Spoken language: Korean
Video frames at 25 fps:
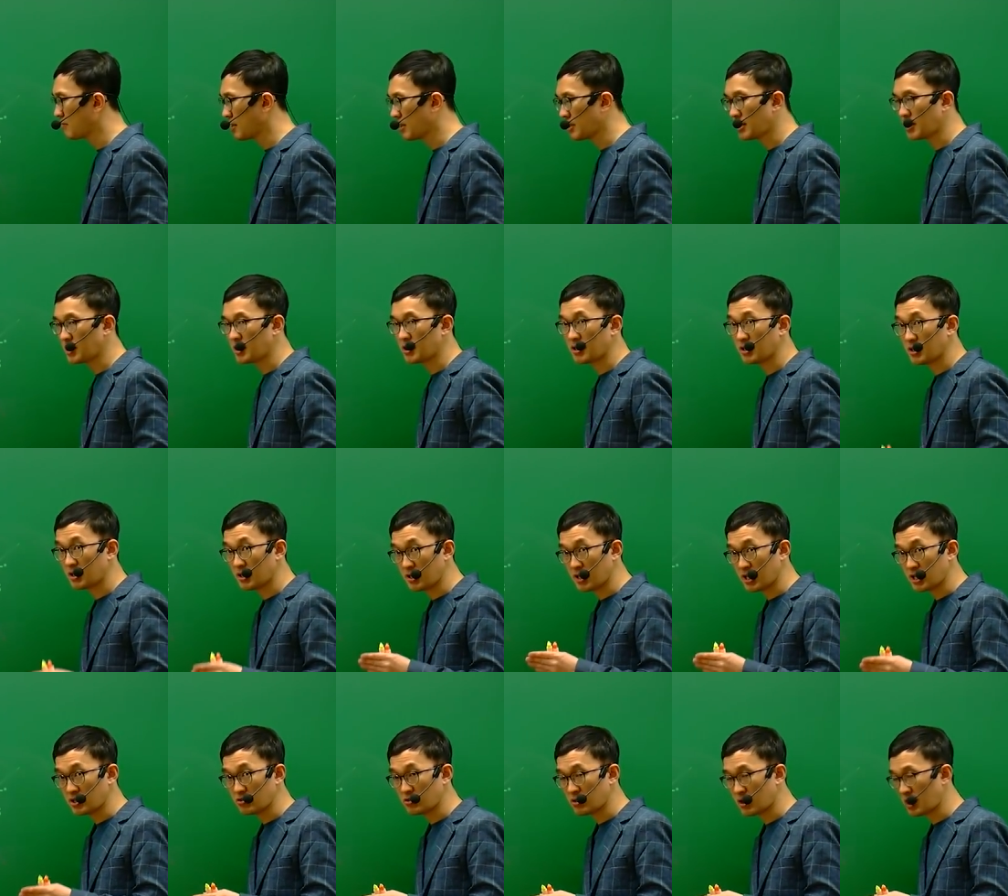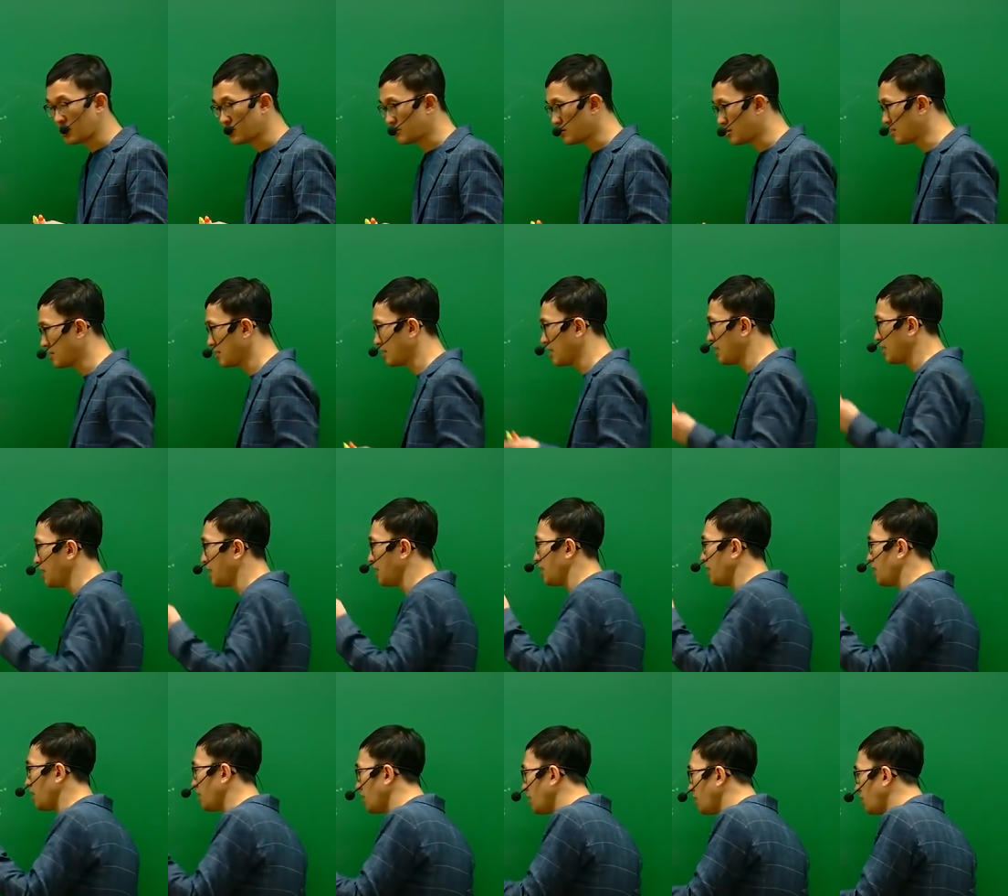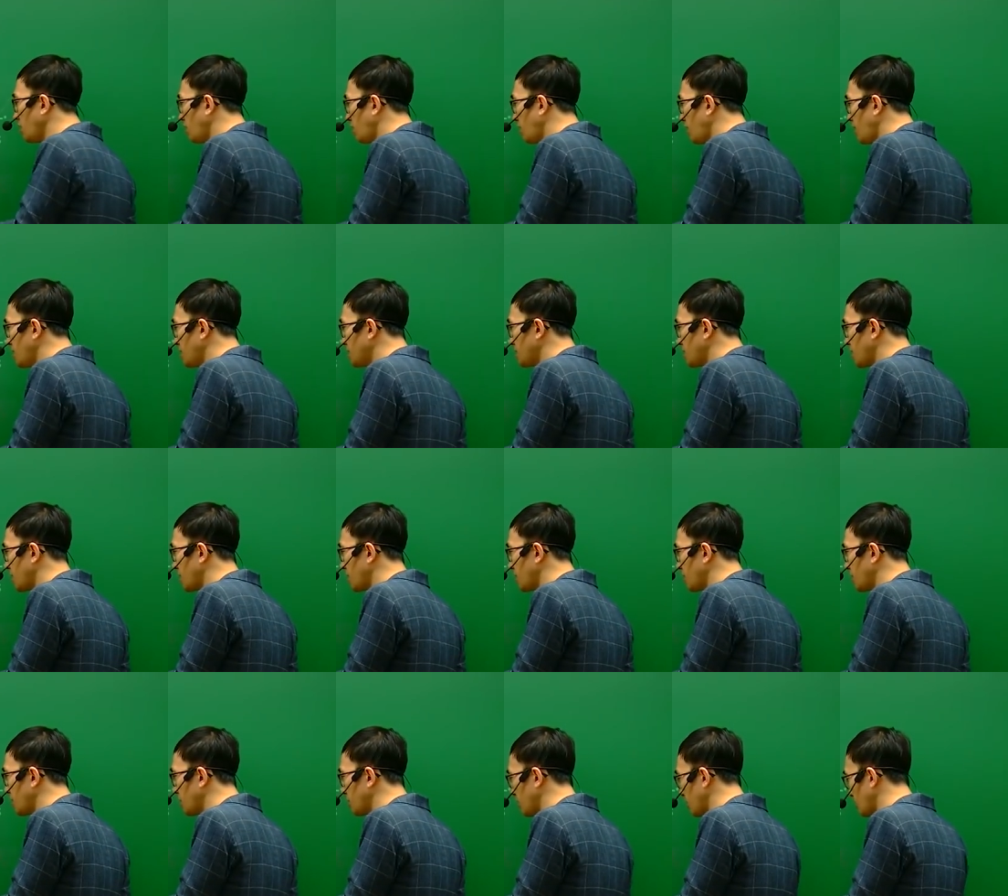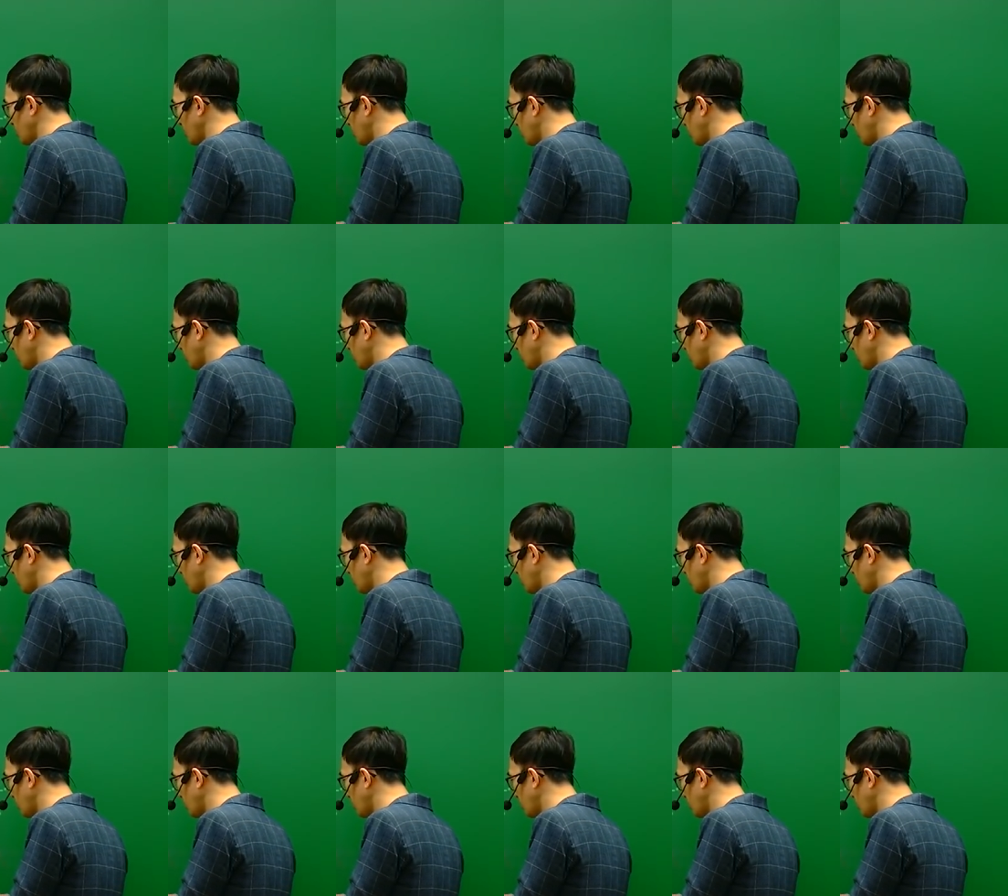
meaning in education. 이러한 상황은